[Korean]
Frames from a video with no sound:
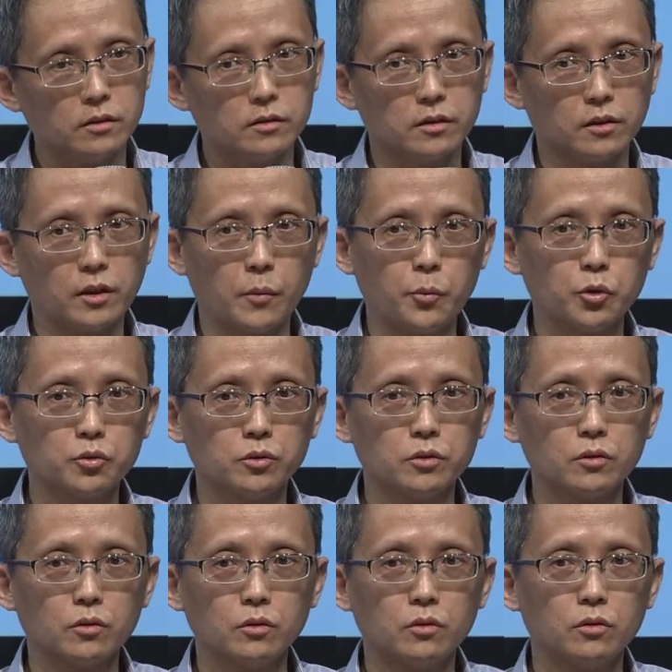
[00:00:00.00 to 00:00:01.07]
이제
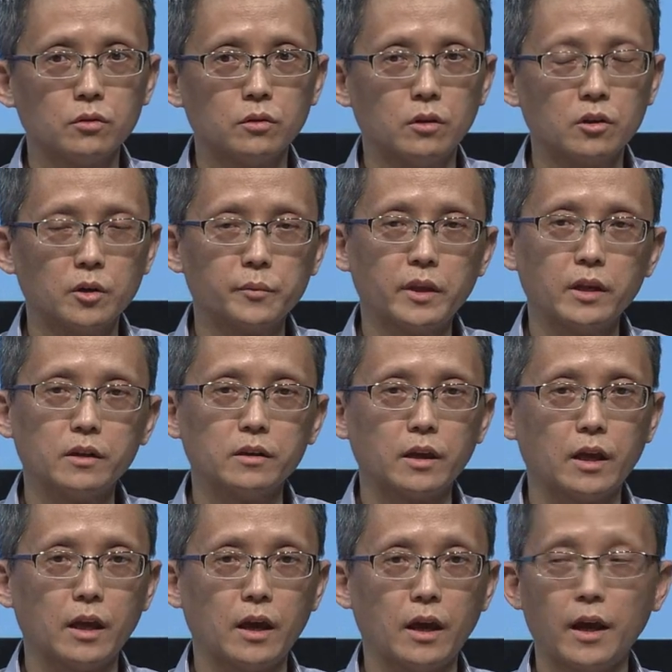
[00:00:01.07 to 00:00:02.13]
대표적으로 언급되는
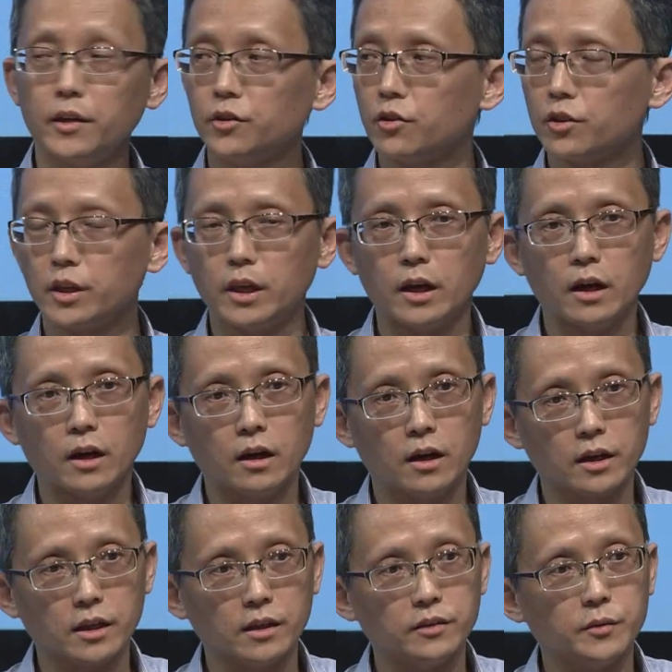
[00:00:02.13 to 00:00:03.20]
게
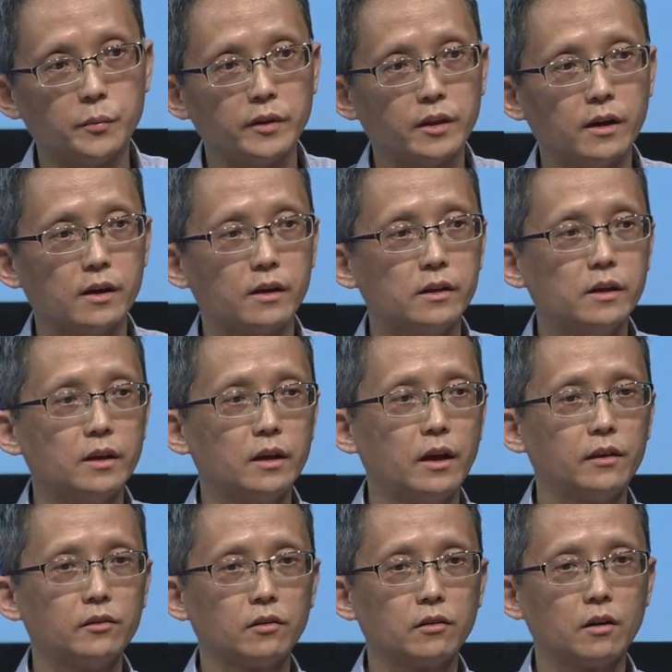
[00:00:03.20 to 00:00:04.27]
해석기하학이 있습니다.
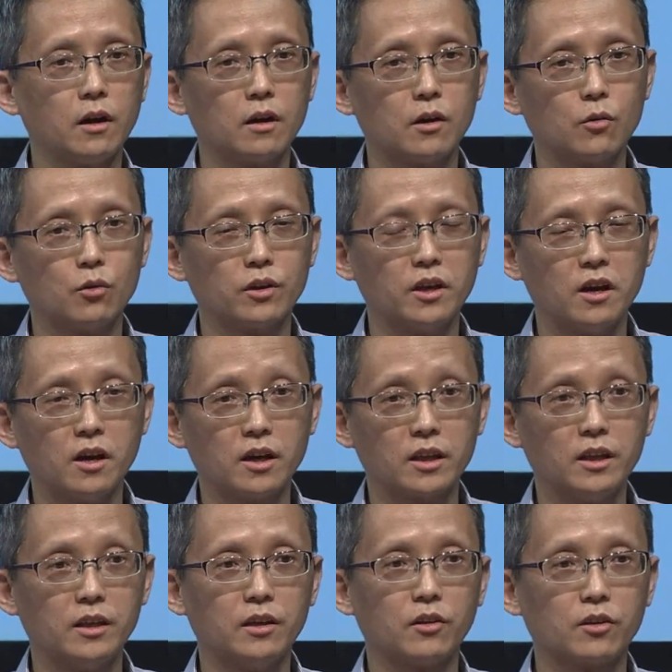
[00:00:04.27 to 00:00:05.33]
해석학하고
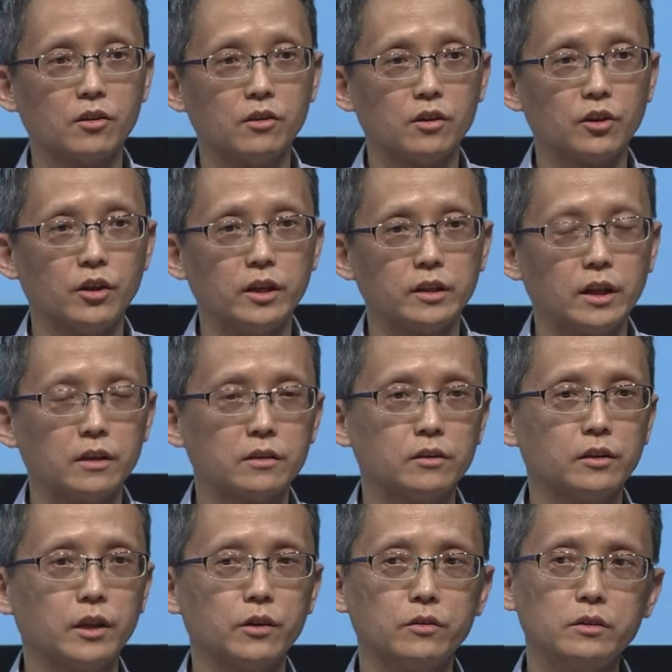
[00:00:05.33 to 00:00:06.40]
기하학이 연결되어 있다는
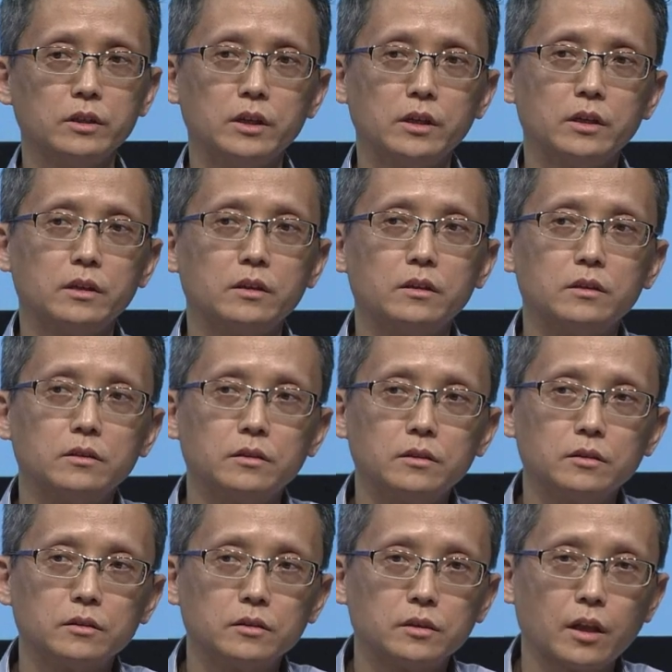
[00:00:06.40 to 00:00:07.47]
건데요.
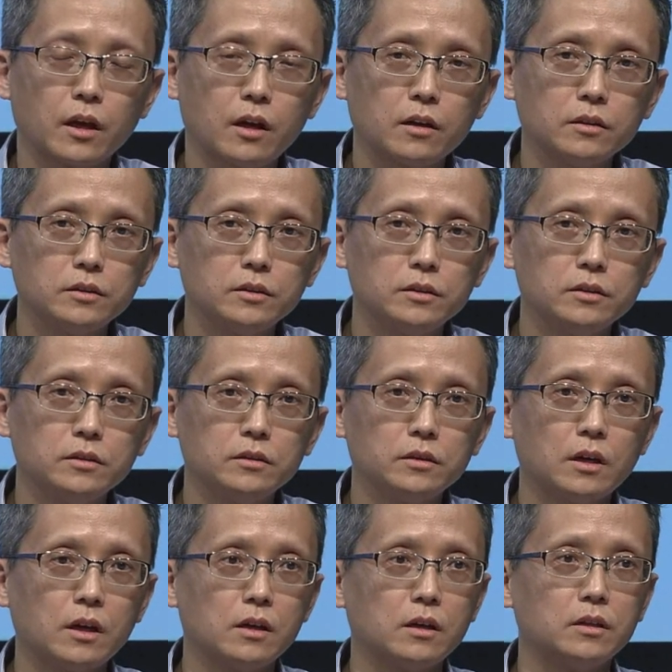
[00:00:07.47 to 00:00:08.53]
어,
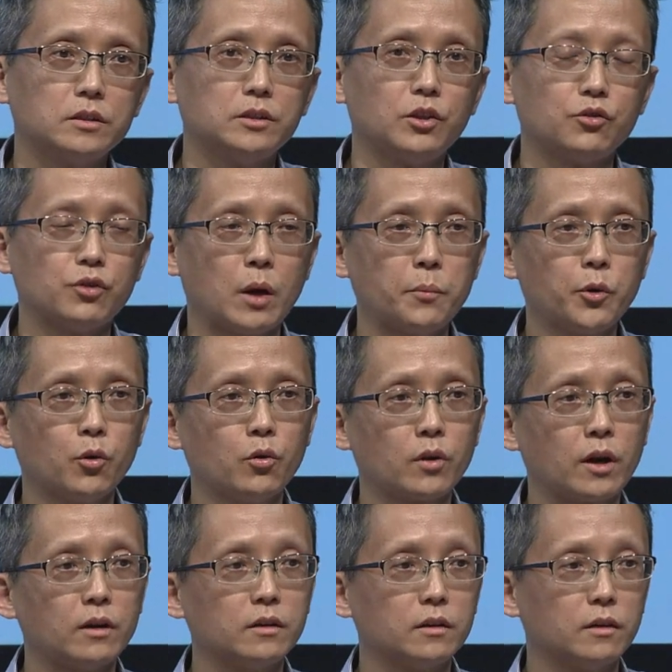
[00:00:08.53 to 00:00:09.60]
데카르트가 이제
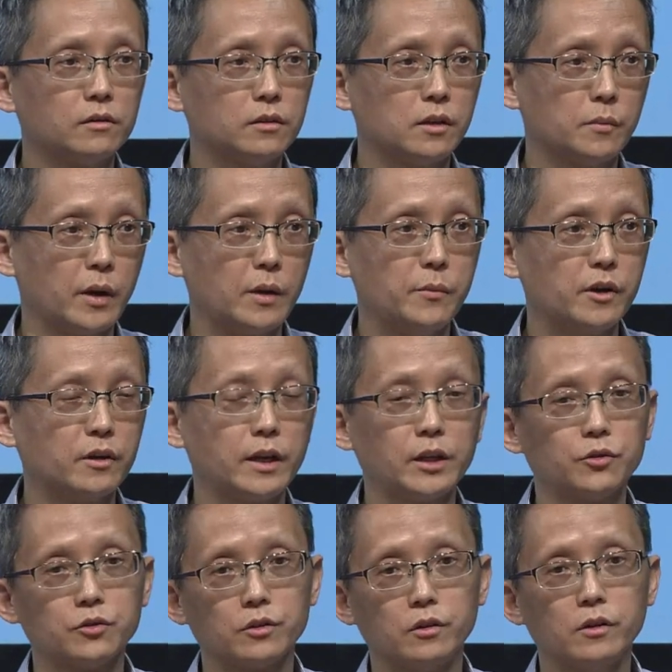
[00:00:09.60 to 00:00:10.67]
좌표라는 것을 발명을
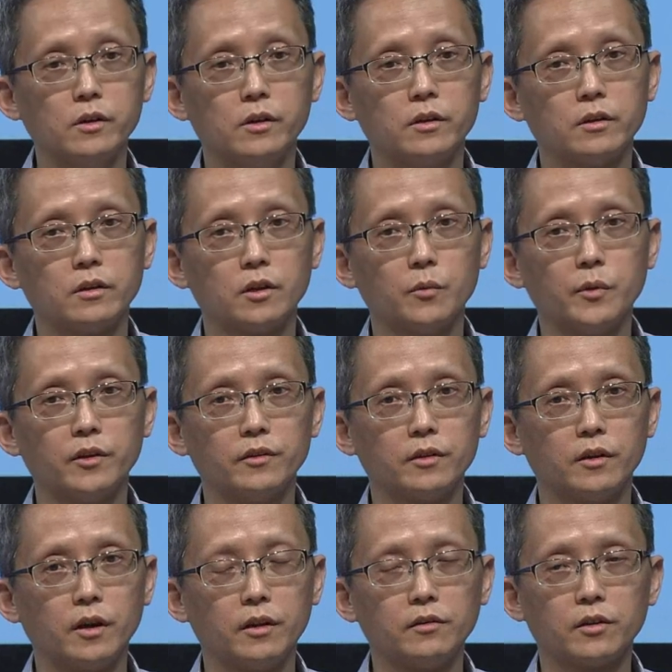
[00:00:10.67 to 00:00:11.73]
했죠. 그러면서
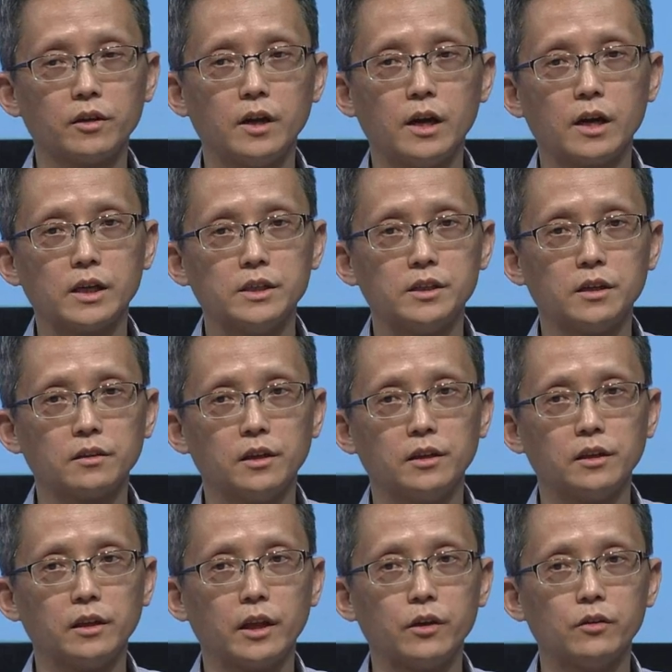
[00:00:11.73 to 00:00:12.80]
해석 기하학이
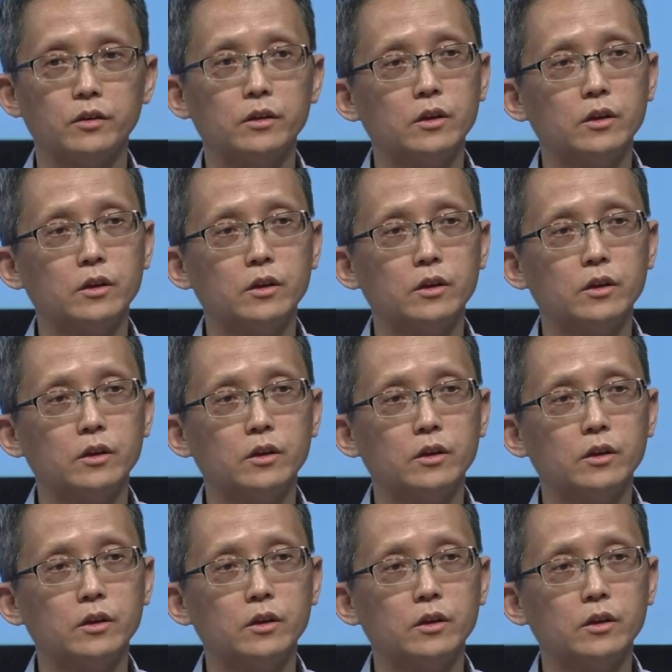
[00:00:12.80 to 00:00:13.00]
시작됐는데요.